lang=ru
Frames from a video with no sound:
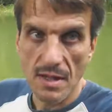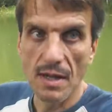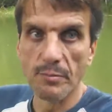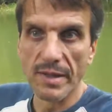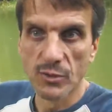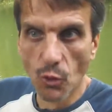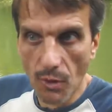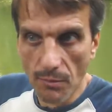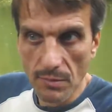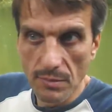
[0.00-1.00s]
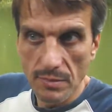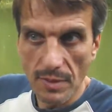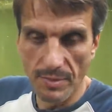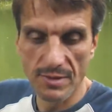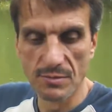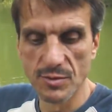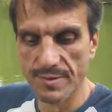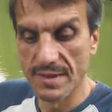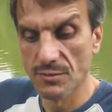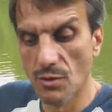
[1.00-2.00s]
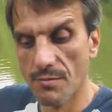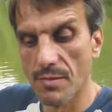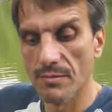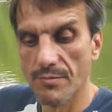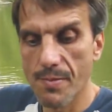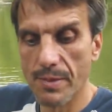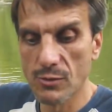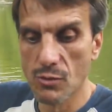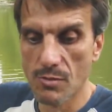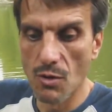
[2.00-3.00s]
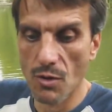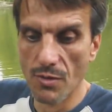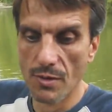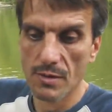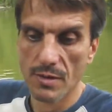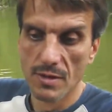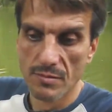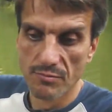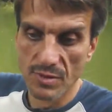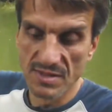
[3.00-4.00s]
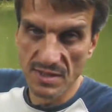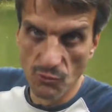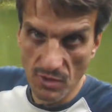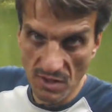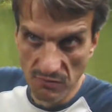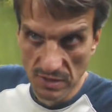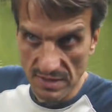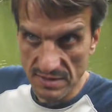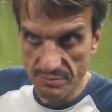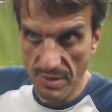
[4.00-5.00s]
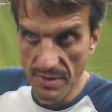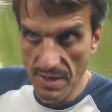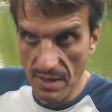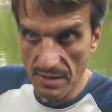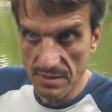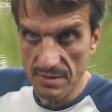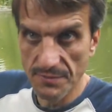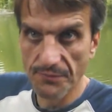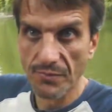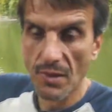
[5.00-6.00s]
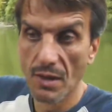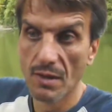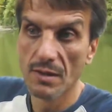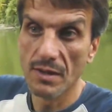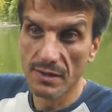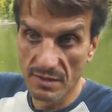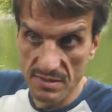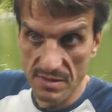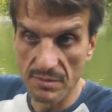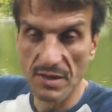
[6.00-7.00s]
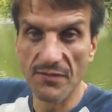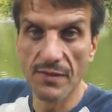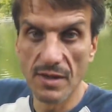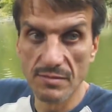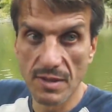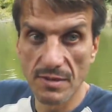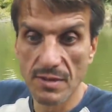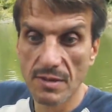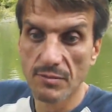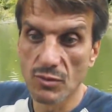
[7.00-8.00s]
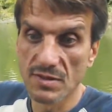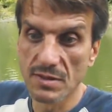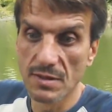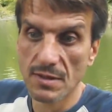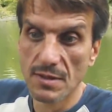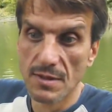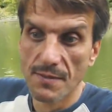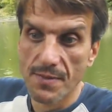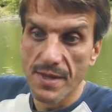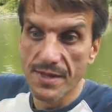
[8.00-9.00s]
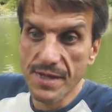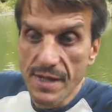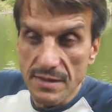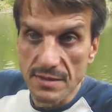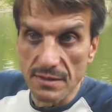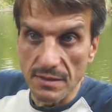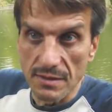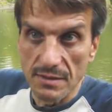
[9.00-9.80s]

А потом, а потом, собственно, потом, потом он после того, как власть поменялась, этот самый Фельдман просто ездил